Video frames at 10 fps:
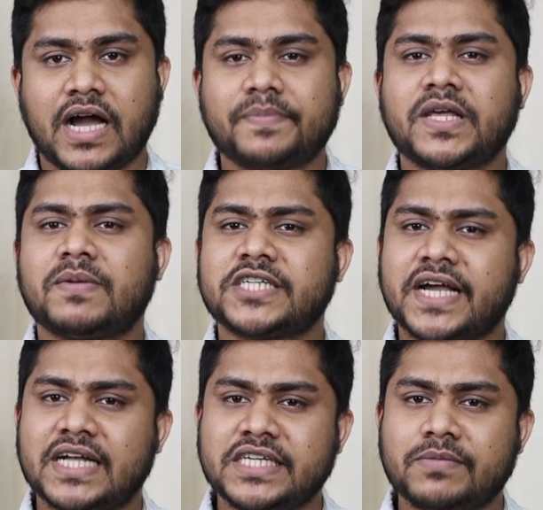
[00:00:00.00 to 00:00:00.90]
আপনার
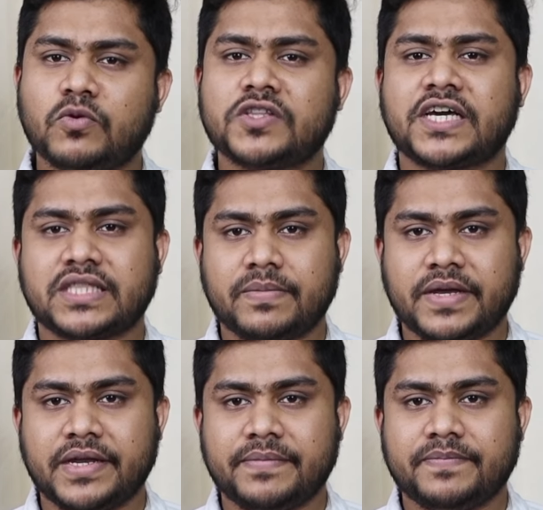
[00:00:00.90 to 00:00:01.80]
বাসায় কাজের ব থাকতে
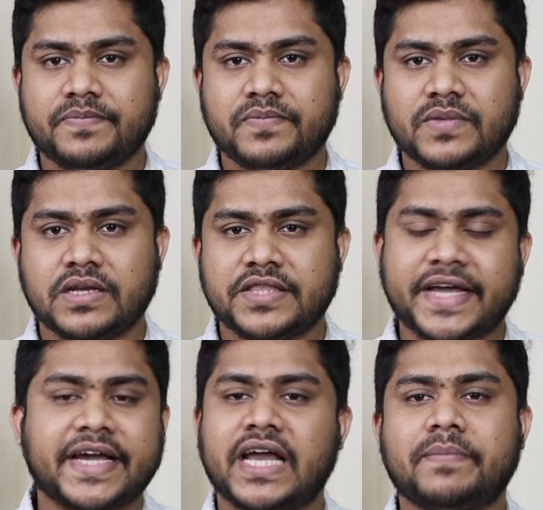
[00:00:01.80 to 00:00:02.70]
পারে
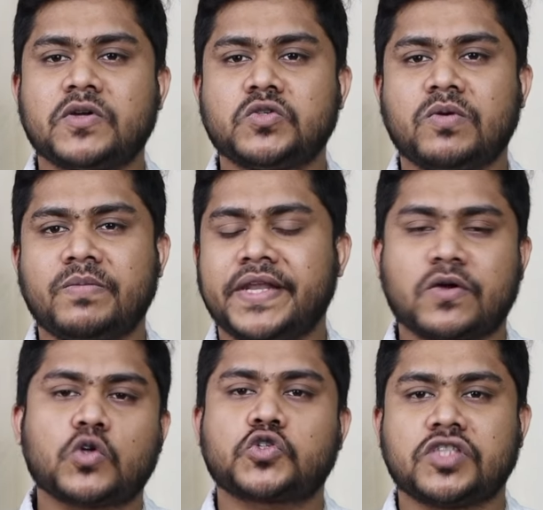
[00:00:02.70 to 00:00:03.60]
তাকে খারাপ কিছু বলবেন
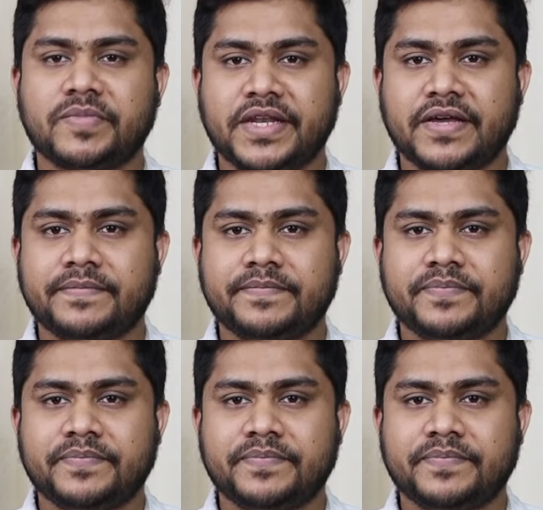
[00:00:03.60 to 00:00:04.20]
না কষ্ট দিবেন না